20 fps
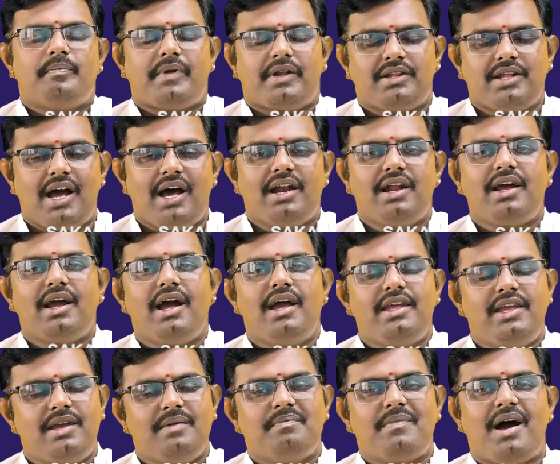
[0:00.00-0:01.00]
ప్రధానంగా
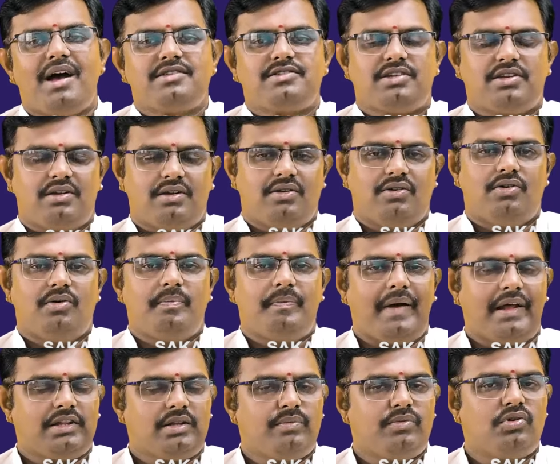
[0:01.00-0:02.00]
ఈ మాసంలో
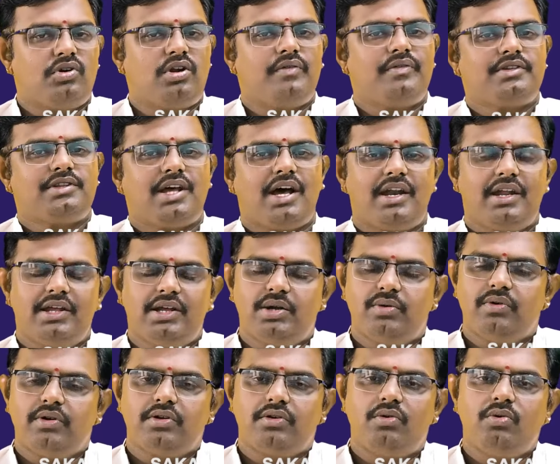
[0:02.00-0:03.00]
పదమూడవ
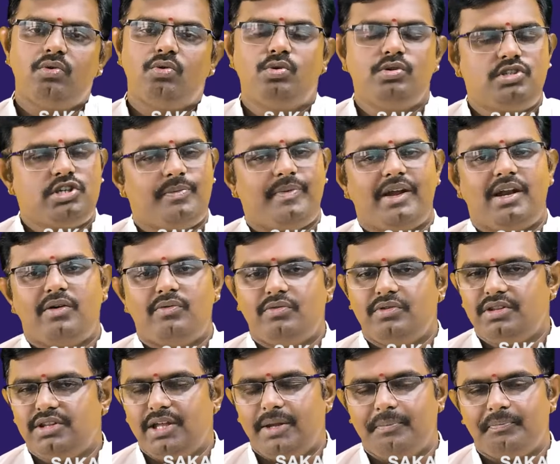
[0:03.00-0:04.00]
తారీఖు వరకు కుజబలం
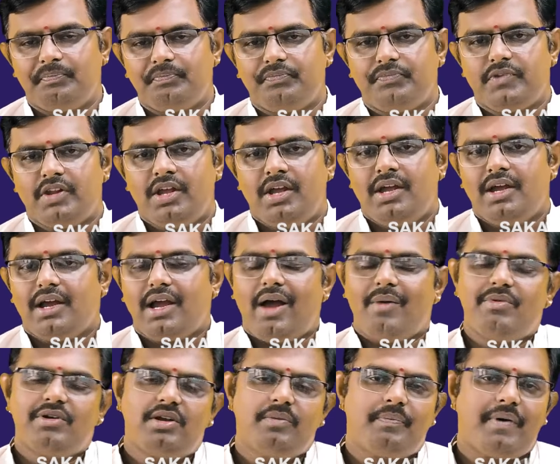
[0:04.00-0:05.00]
ఉంది
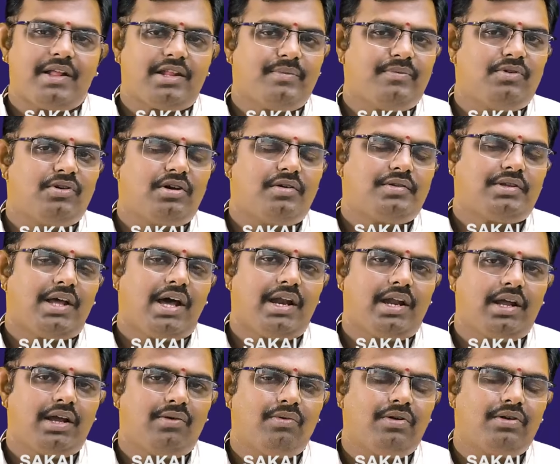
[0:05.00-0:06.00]
కాబట్టి పదమూడవ
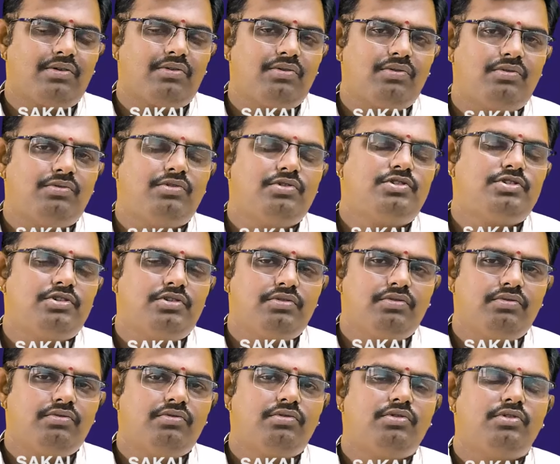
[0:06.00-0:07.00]
తారీఖు వరకు కుజుడు
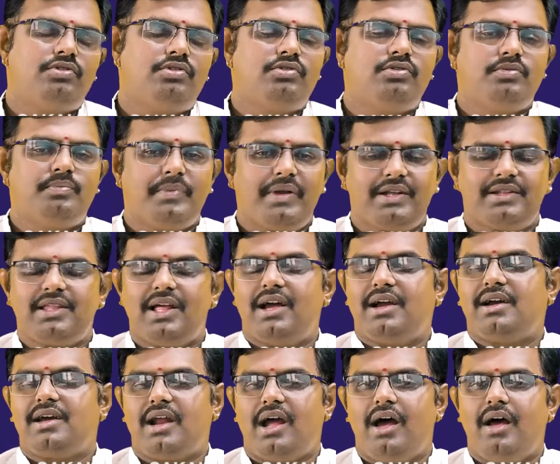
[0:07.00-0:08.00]
గురుడు మిగతా
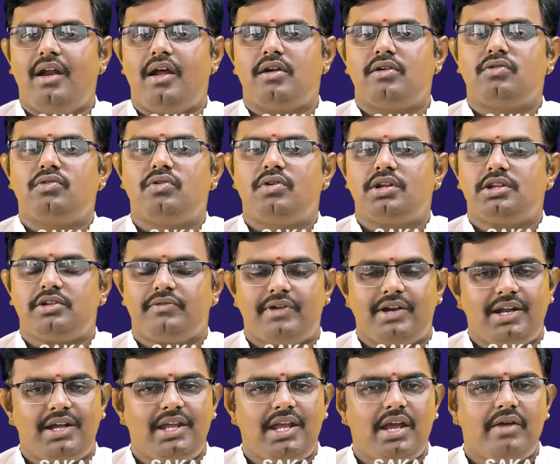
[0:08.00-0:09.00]
గ్రహాల అనుకూలత
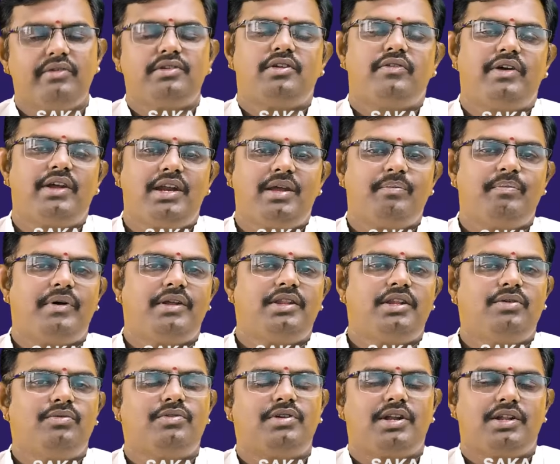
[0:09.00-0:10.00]
వల్ల ఏ విధమైన
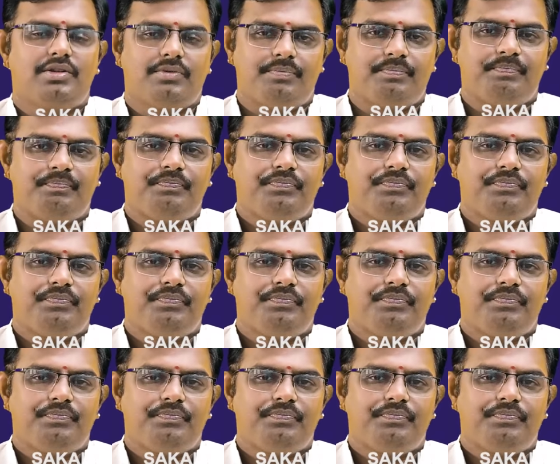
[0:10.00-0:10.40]
ఇబ్బంది ఉండదు